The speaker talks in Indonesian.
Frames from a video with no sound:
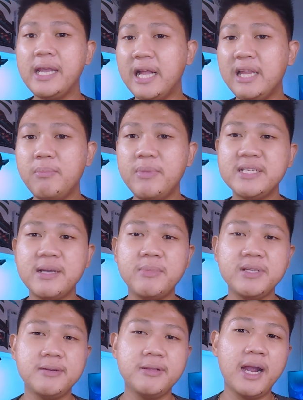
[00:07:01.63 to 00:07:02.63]
ini kalian bisa
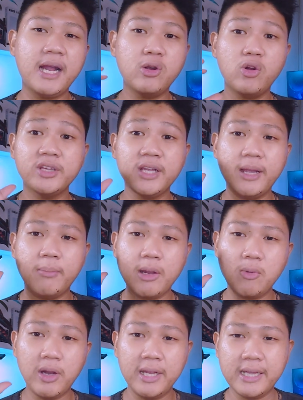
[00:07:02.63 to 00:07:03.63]
menciptakan konten yang
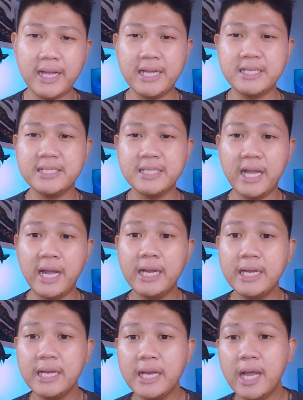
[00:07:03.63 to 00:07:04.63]
berkualitas. Nah,
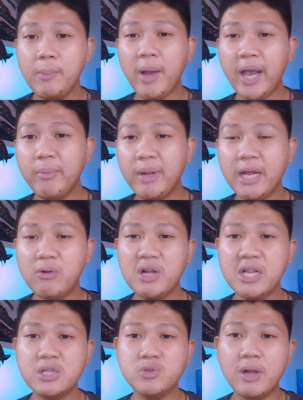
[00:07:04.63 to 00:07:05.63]
bagaimana
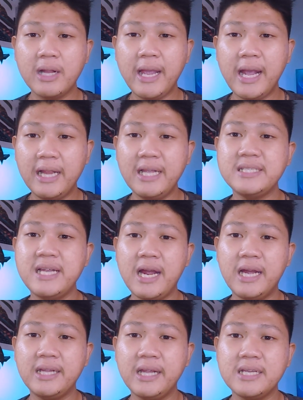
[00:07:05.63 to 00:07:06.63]
kualitas suaranya kalian
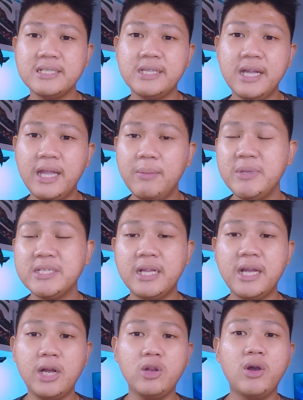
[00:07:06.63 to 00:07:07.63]
silakan nilai sendiri.
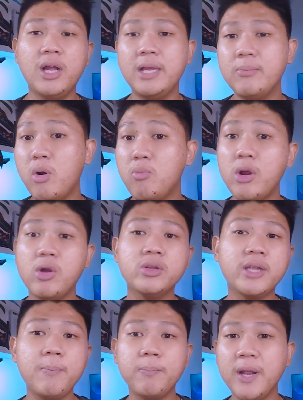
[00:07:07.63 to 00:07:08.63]
Misalnya kalau kalian mau buat
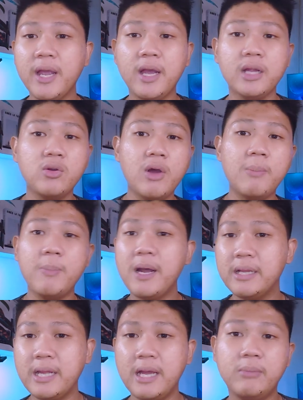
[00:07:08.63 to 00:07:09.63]
konten prank atau
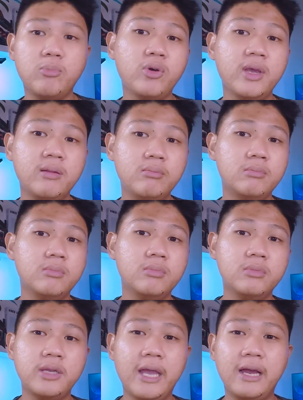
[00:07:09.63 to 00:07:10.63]
apa, nah mungkin
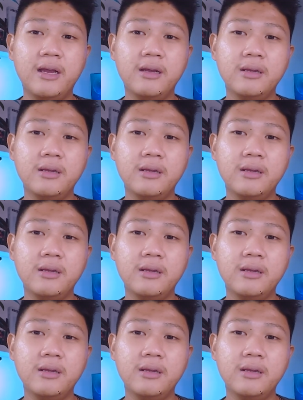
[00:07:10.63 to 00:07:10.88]
ya